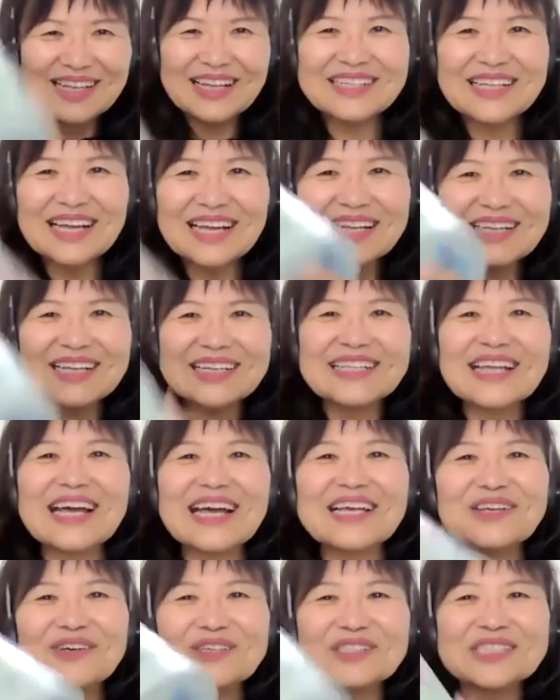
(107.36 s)
え誰が
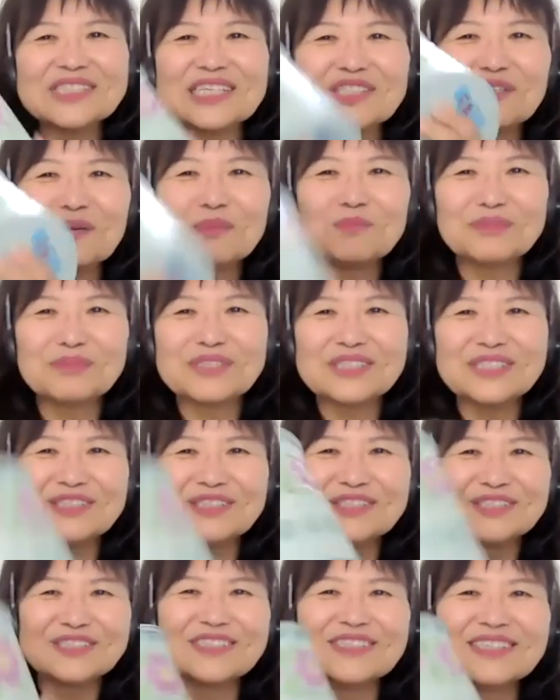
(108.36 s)
代表してストップってい
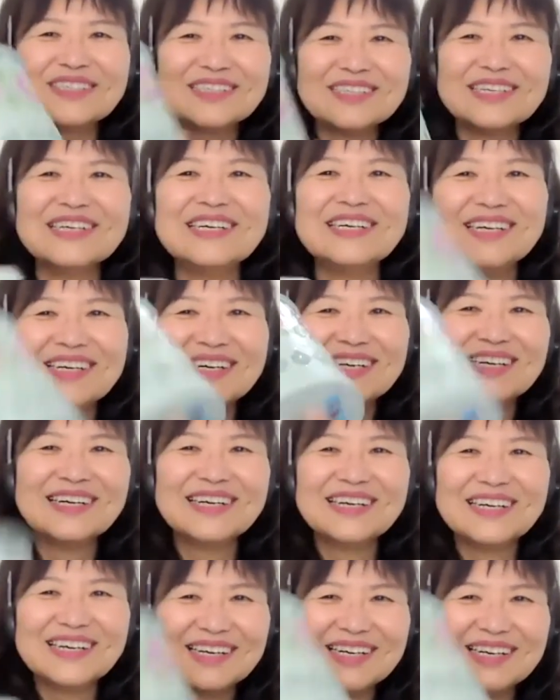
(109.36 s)
う？
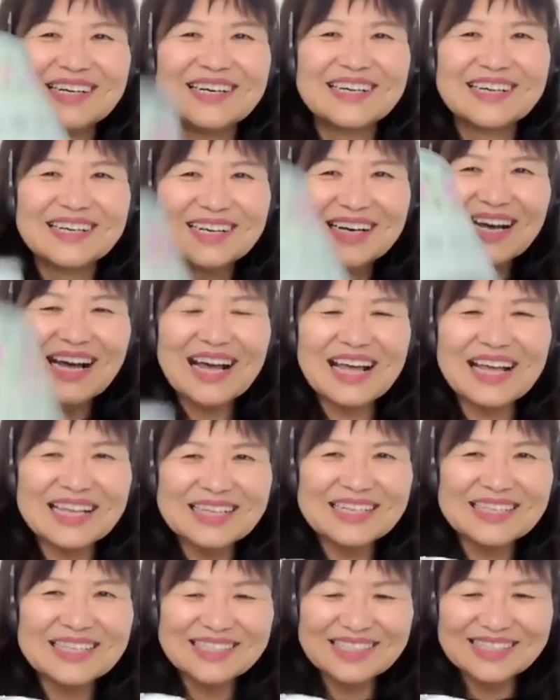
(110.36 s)
ストップ。はい。
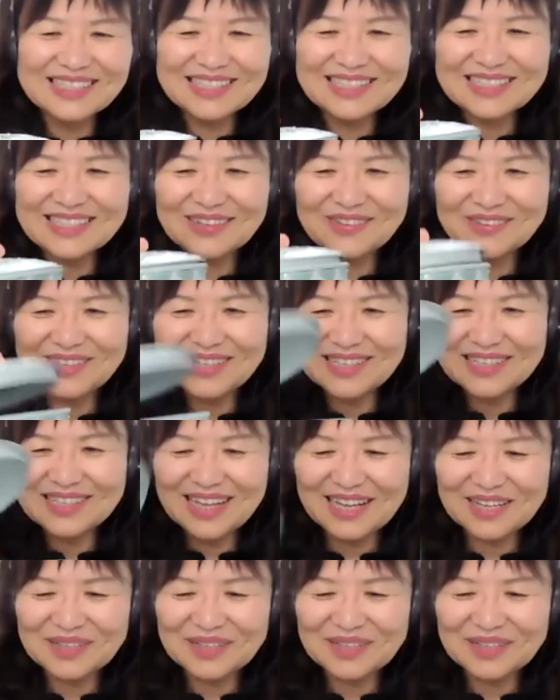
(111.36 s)
じゃこれで。